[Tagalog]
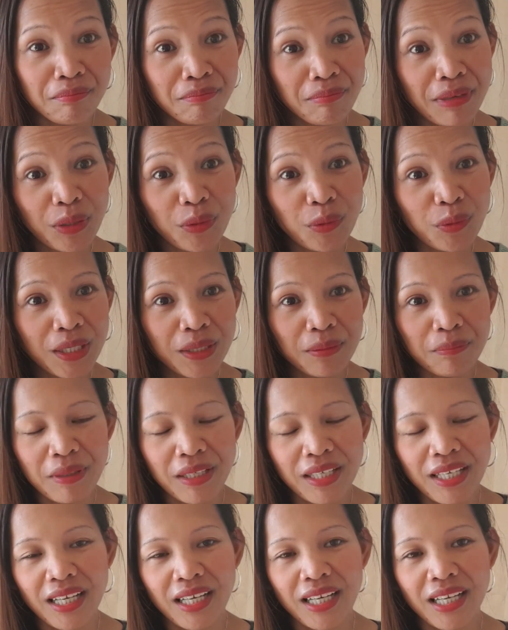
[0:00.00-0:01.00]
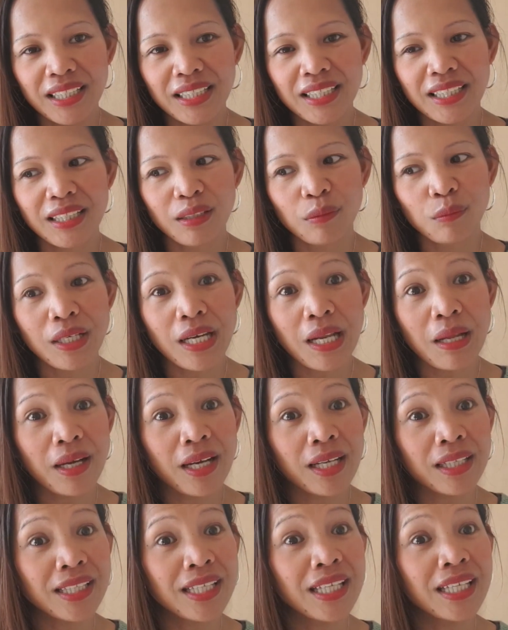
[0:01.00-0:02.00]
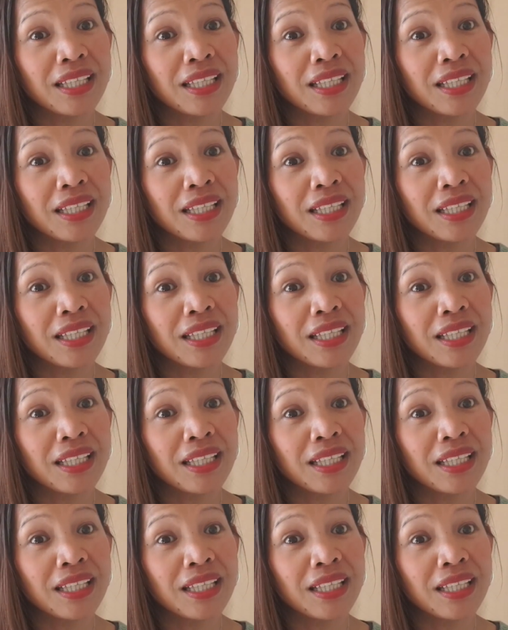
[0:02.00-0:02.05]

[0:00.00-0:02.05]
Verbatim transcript: baguhan pa lang at wala at